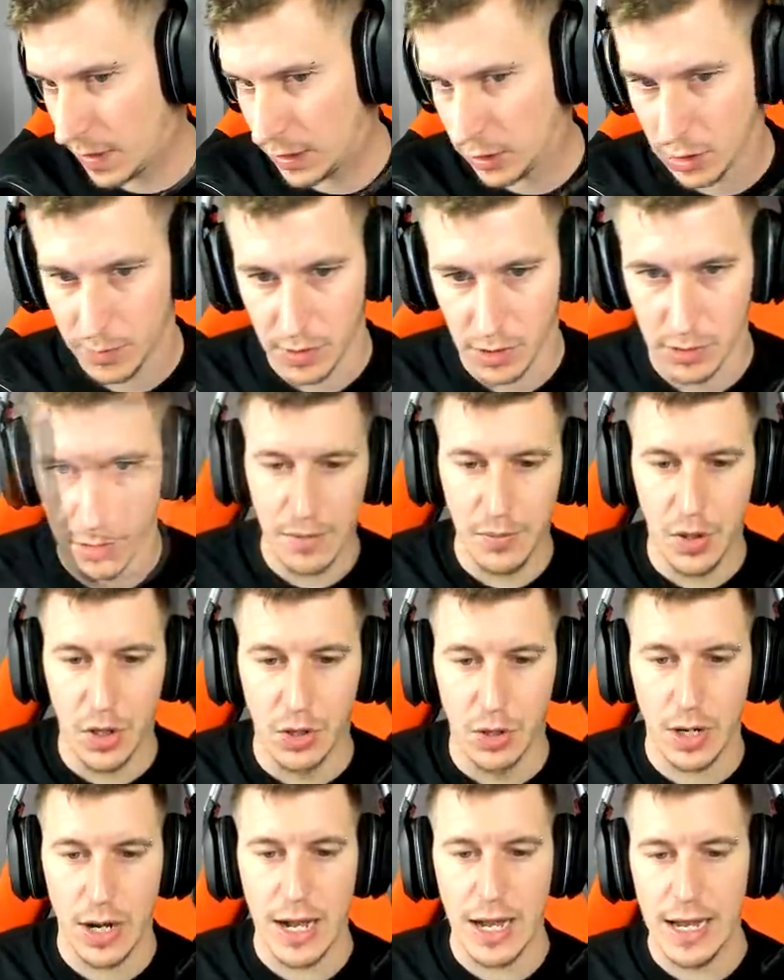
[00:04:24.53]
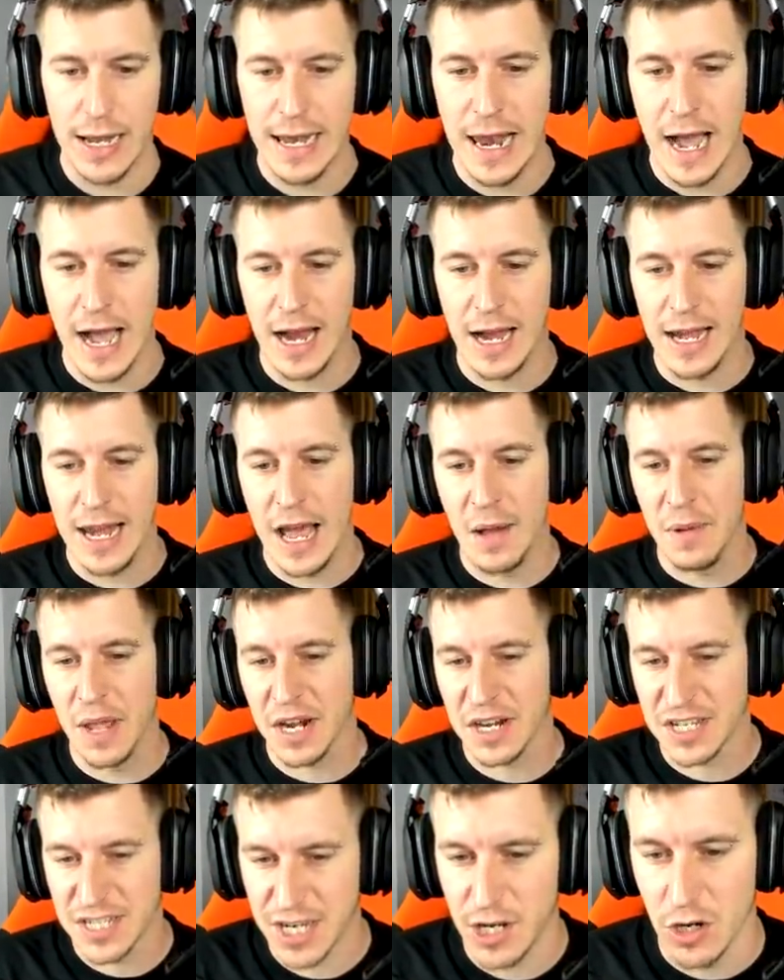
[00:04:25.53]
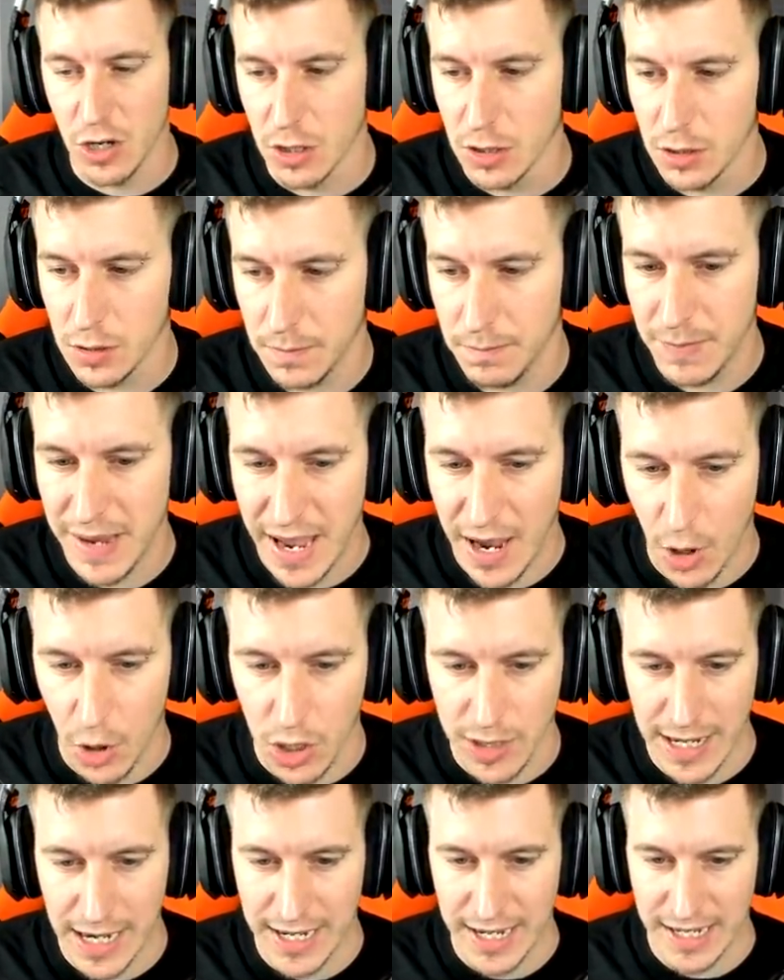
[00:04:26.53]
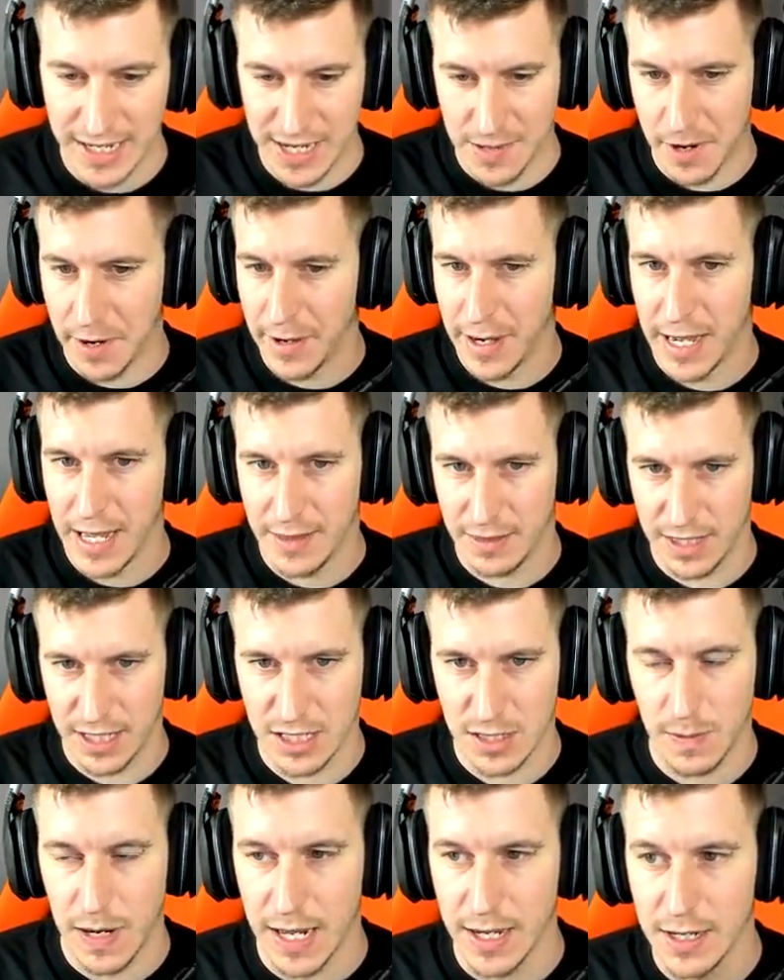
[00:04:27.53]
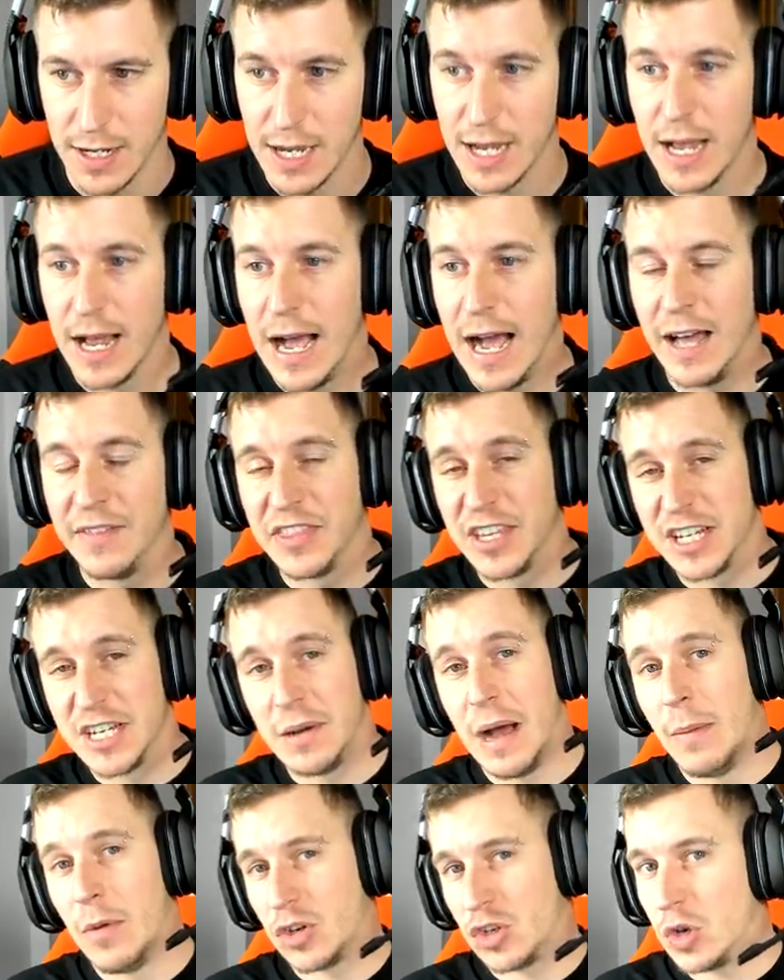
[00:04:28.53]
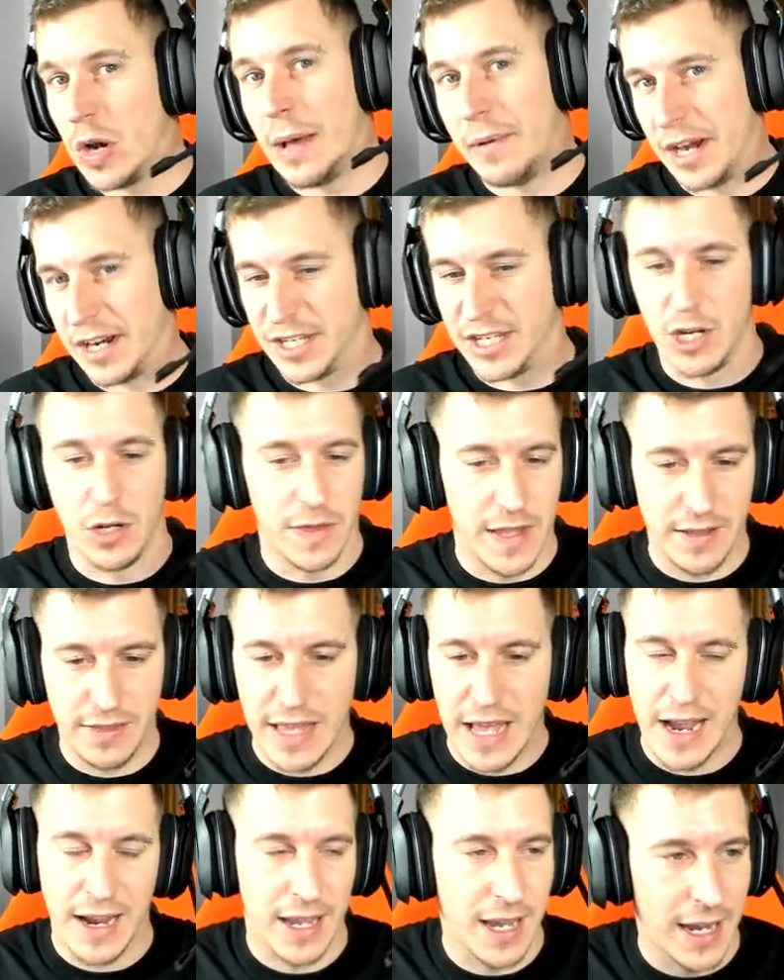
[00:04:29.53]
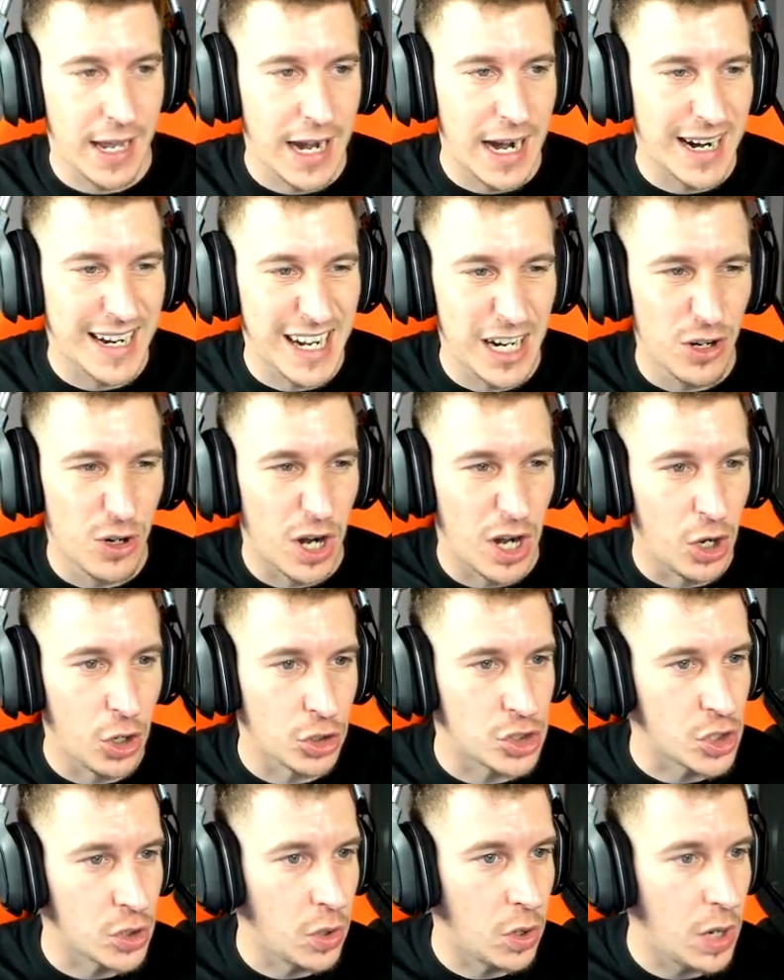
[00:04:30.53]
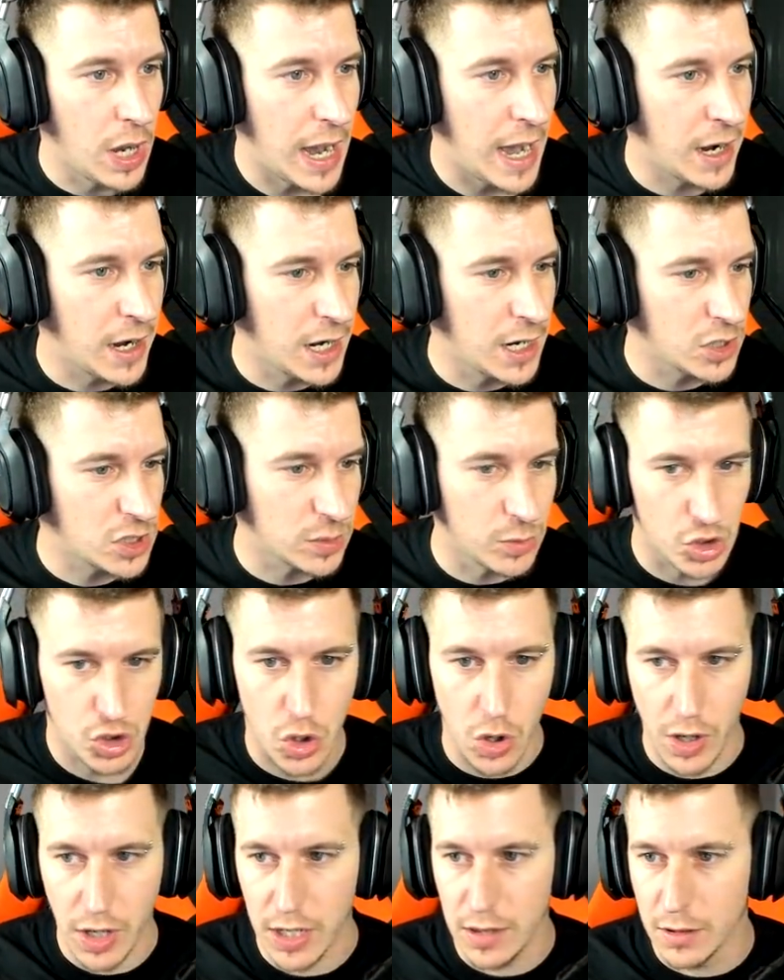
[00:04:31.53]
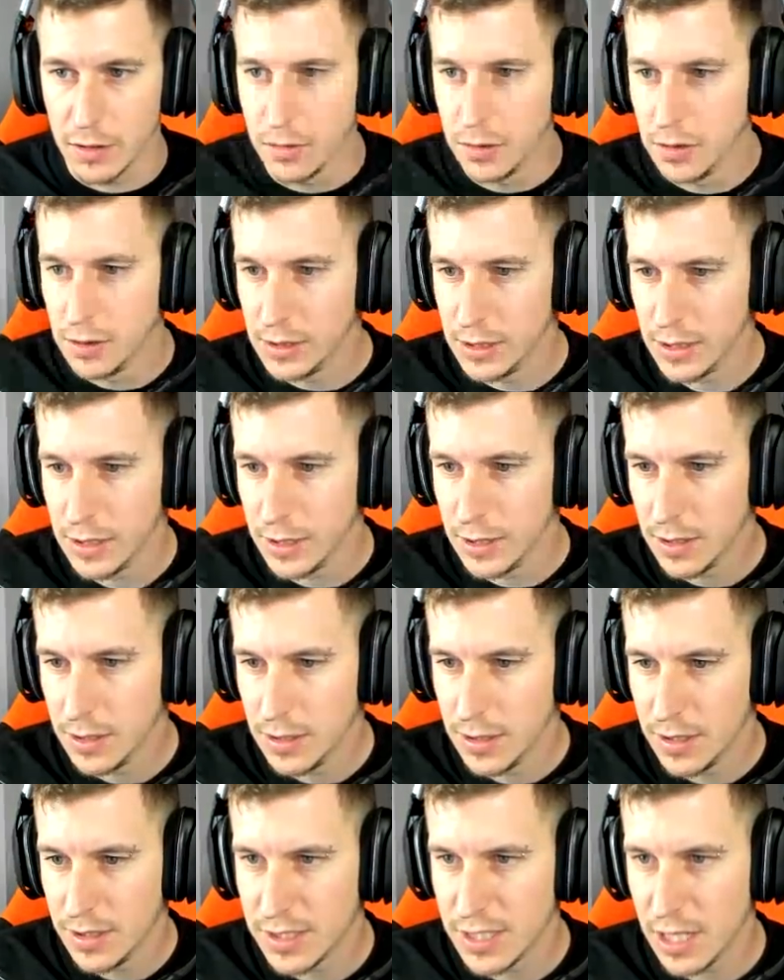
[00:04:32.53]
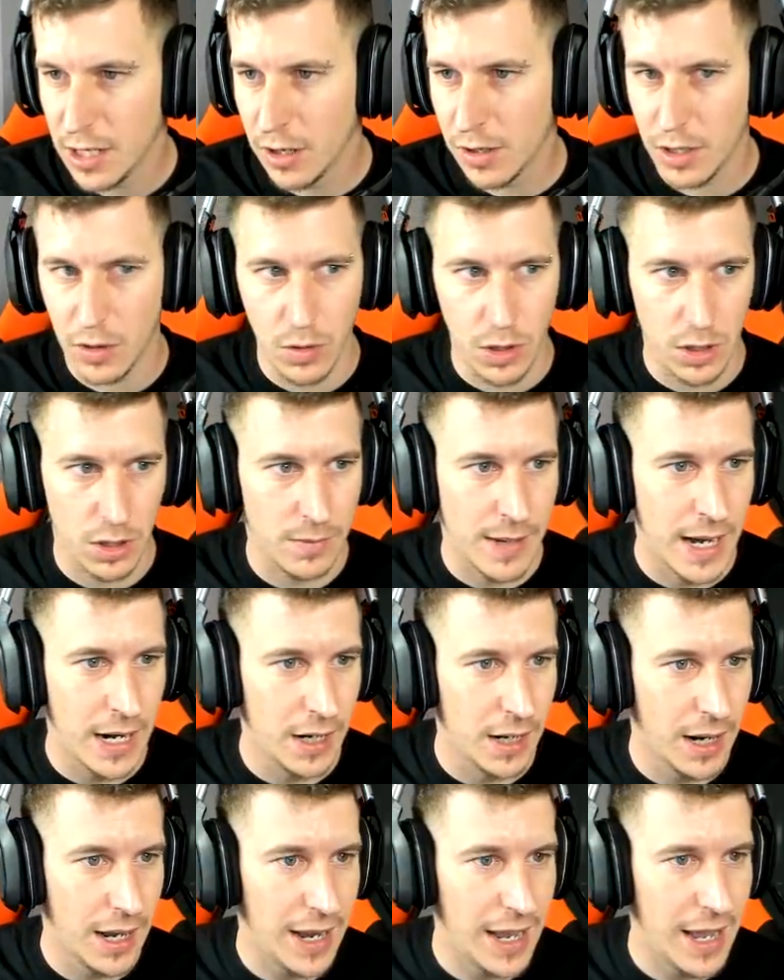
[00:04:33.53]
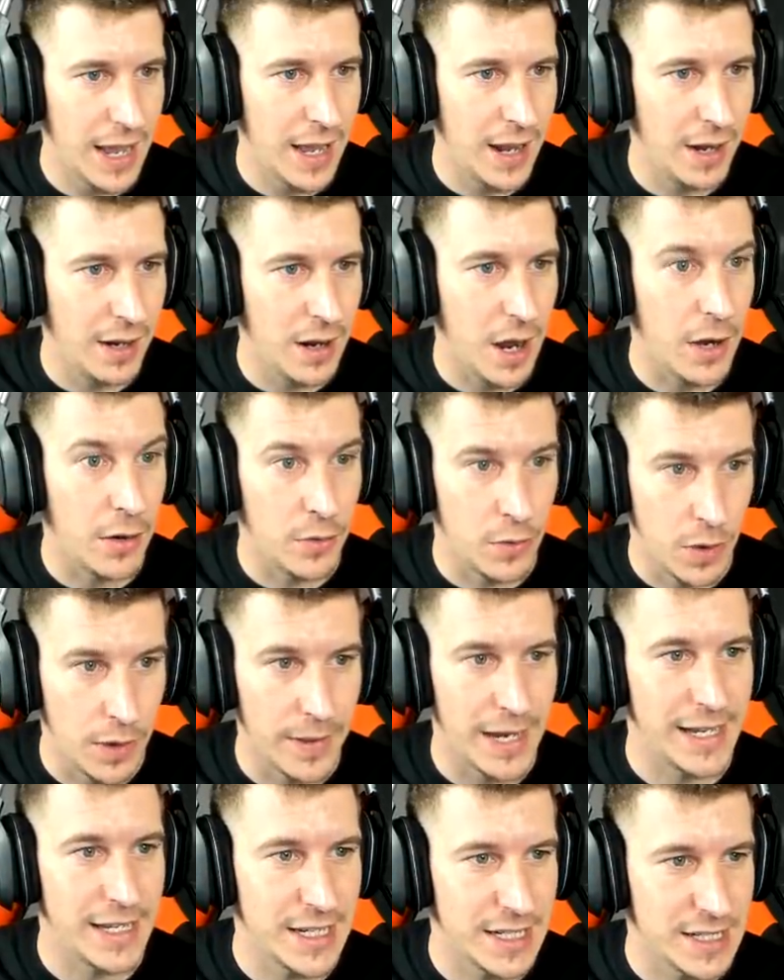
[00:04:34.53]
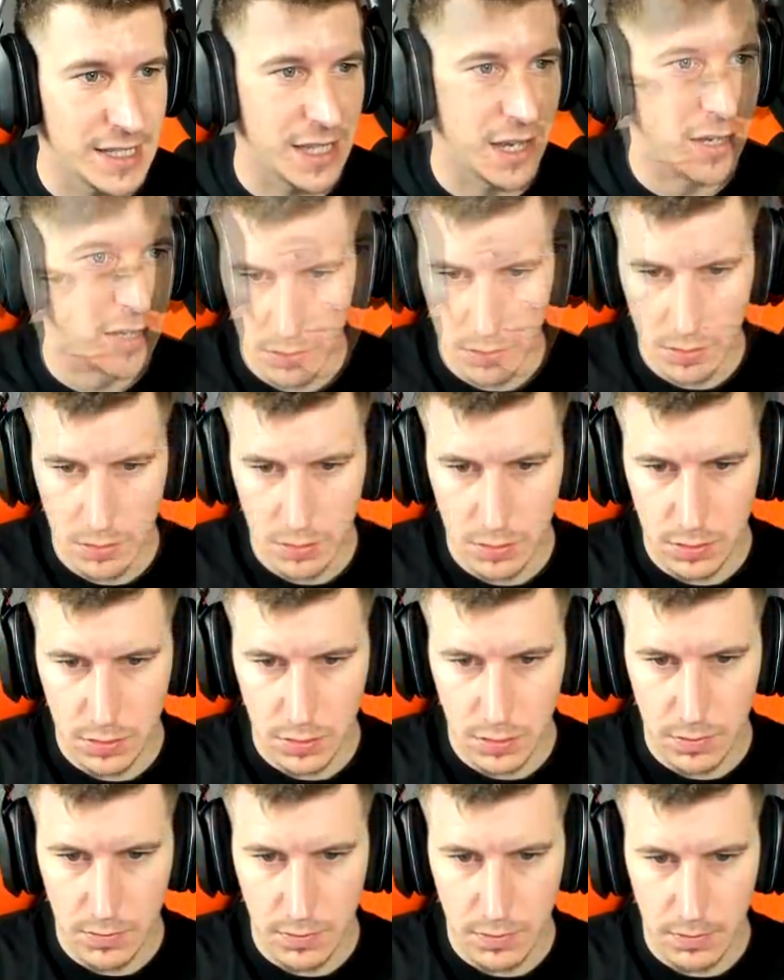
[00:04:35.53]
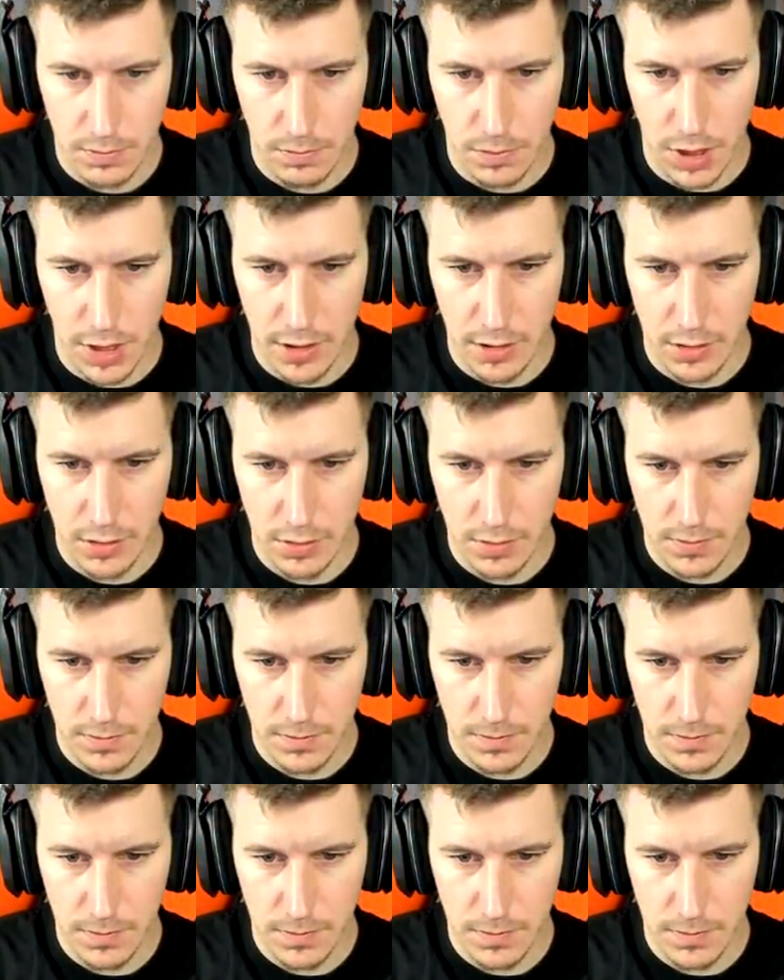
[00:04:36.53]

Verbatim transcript: ¿Cuál Llevo la, versión mejor del que llevaba antes, ¿vale? Antes llevábamos una versión de tanque, que era creo el 8. Ahora nos hemos cogido, si no recuerdo mal, el 9. Ahí está. Bueno.